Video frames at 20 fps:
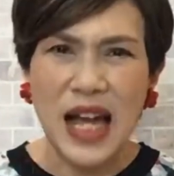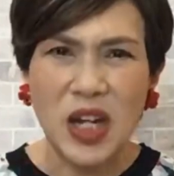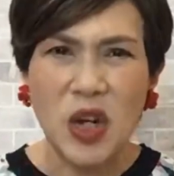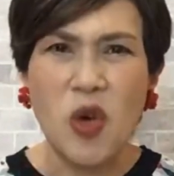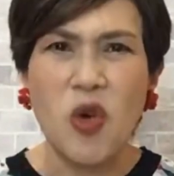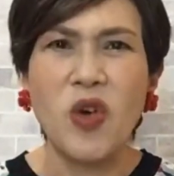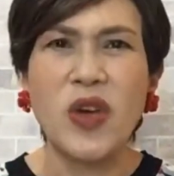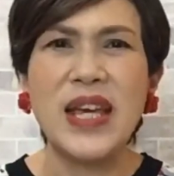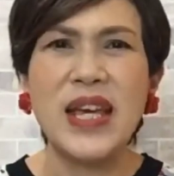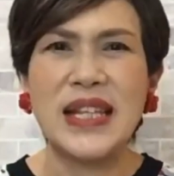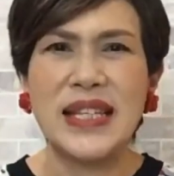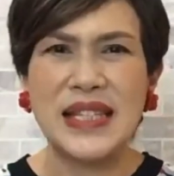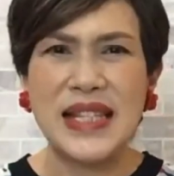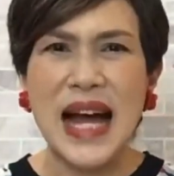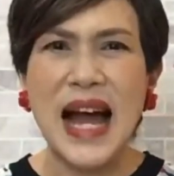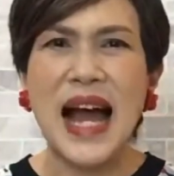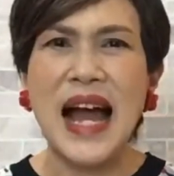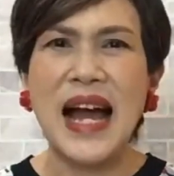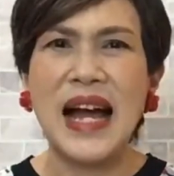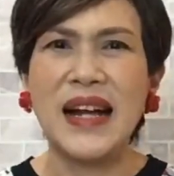โลหิต
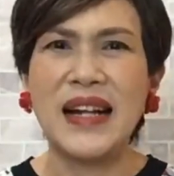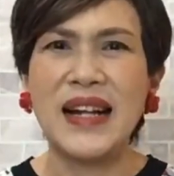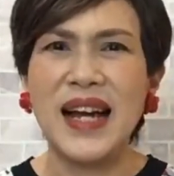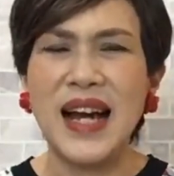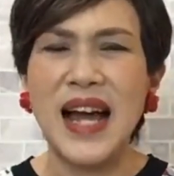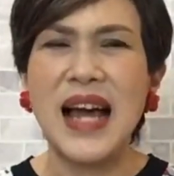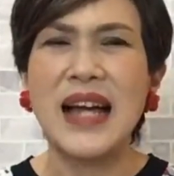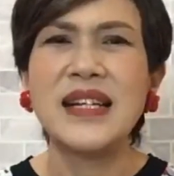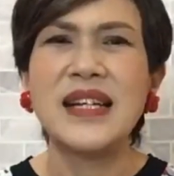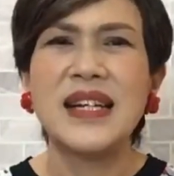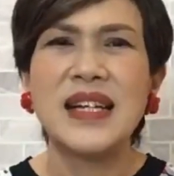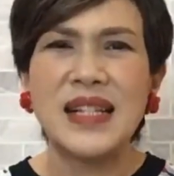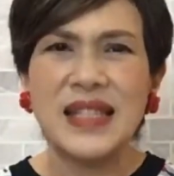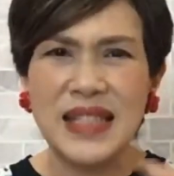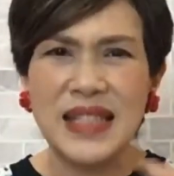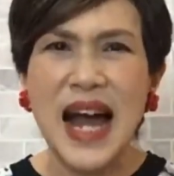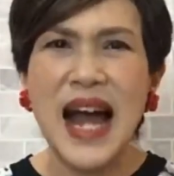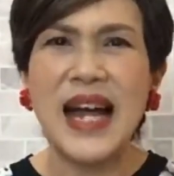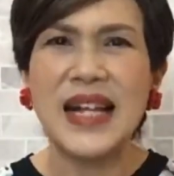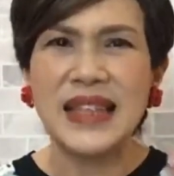จางนะคะ
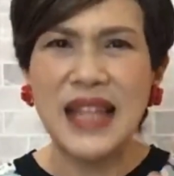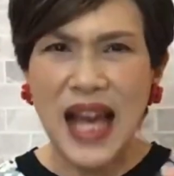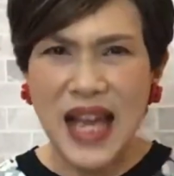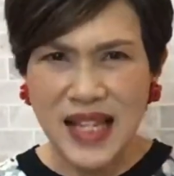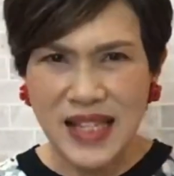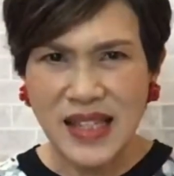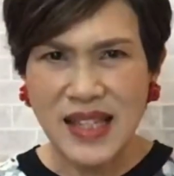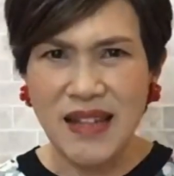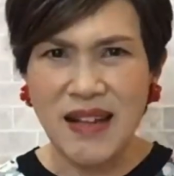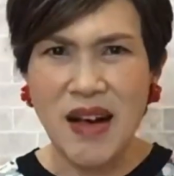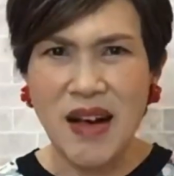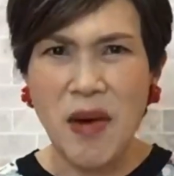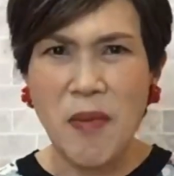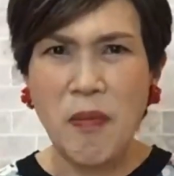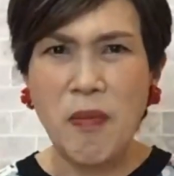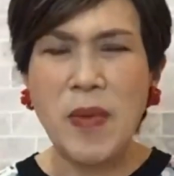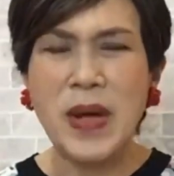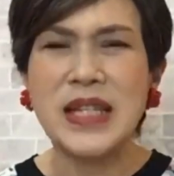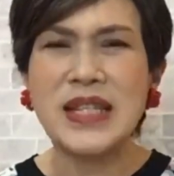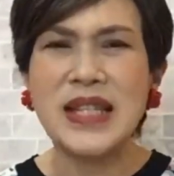จากไตเสื่อม
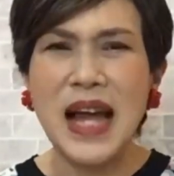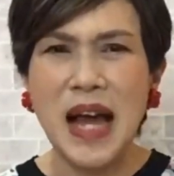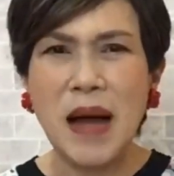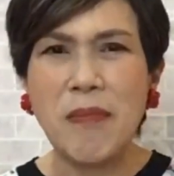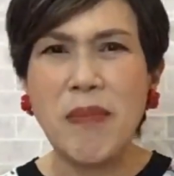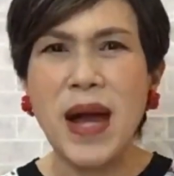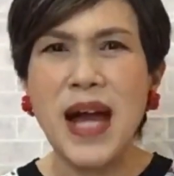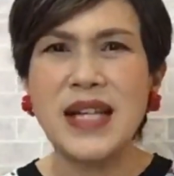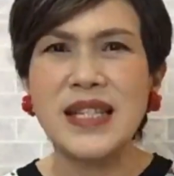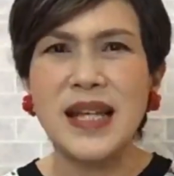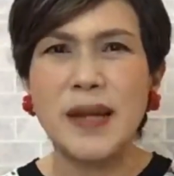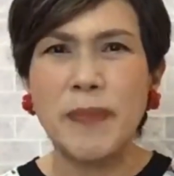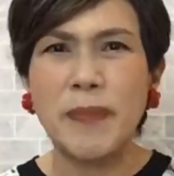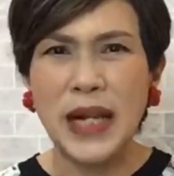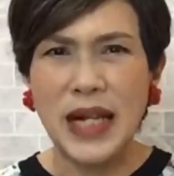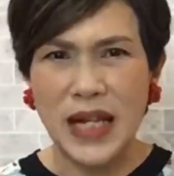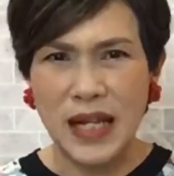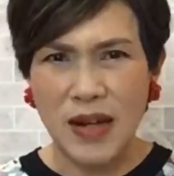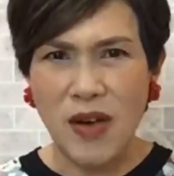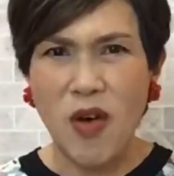ไม่สามารถจะผ
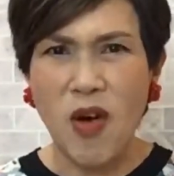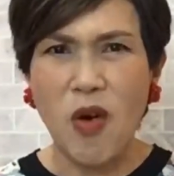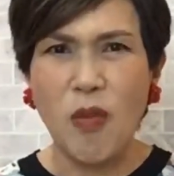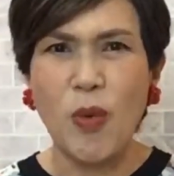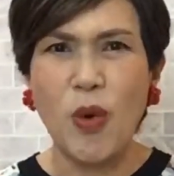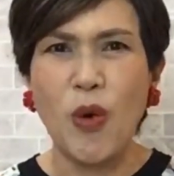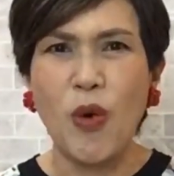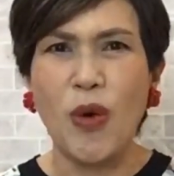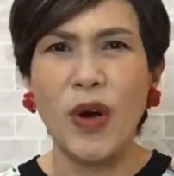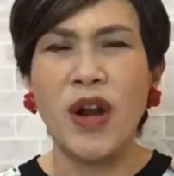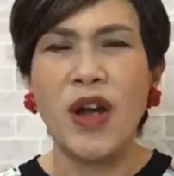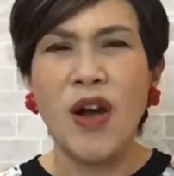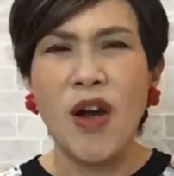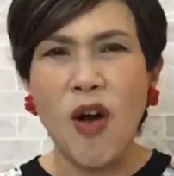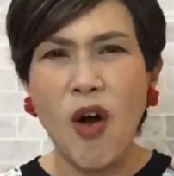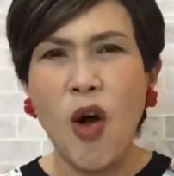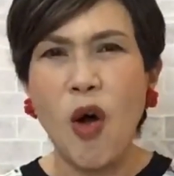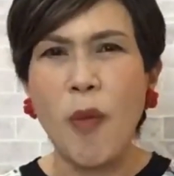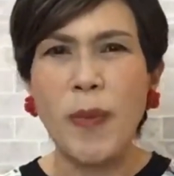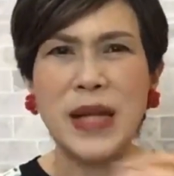ลิตฮอร์โมน
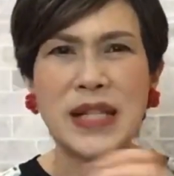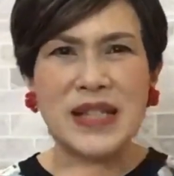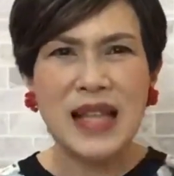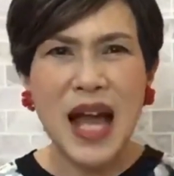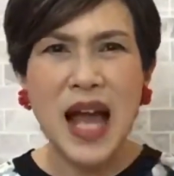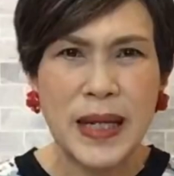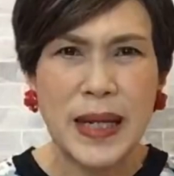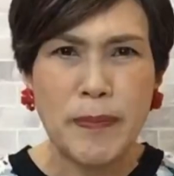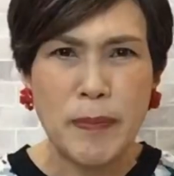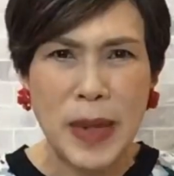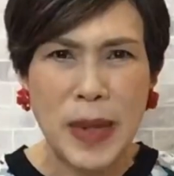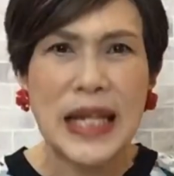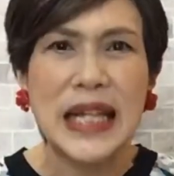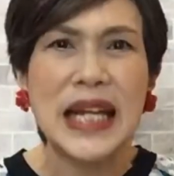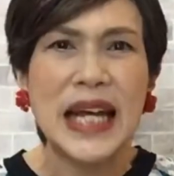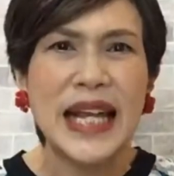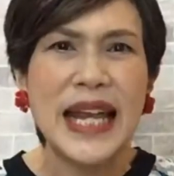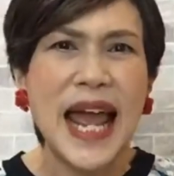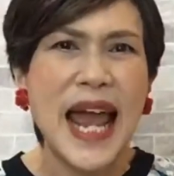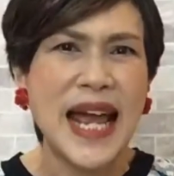ออกไปสร้างเม็ด
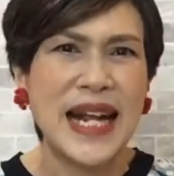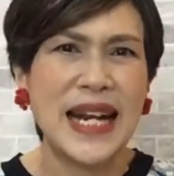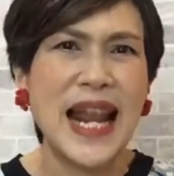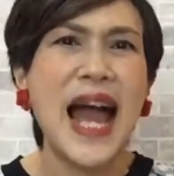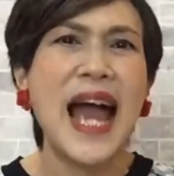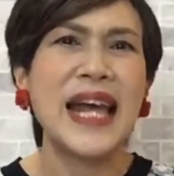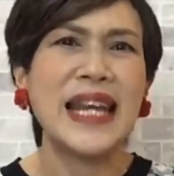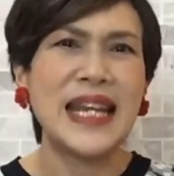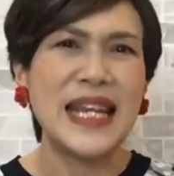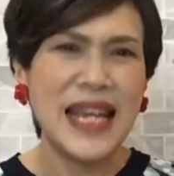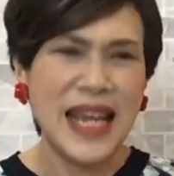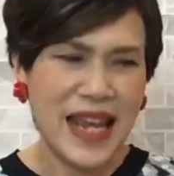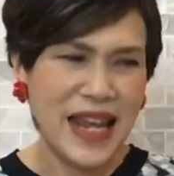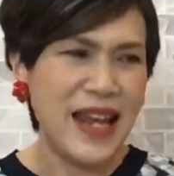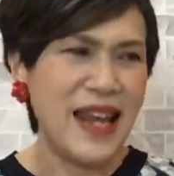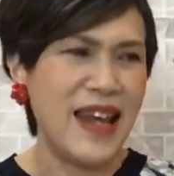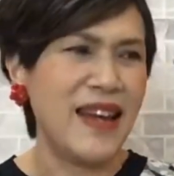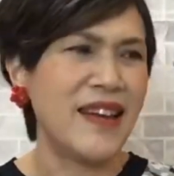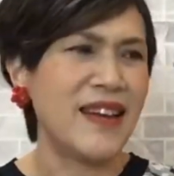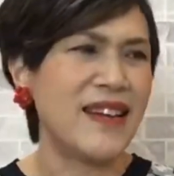เลือดแดงได้นี่เอ
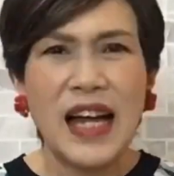ง